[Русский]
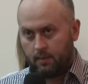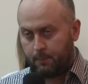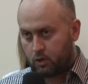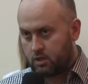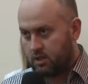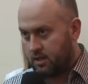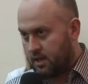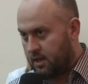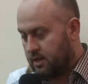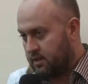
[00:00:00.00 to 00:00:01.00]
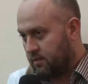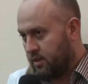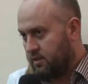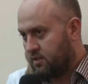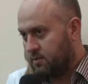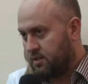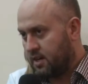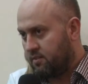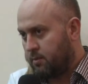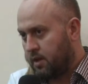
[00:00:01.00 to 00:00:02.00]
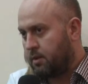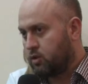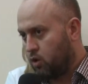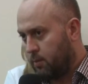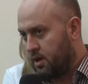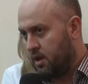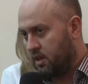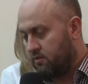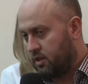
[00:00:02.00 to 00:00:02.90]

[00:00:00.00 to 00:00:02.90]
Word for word: На прошлой неделе разговаривал с Минздравом, нам одобрили.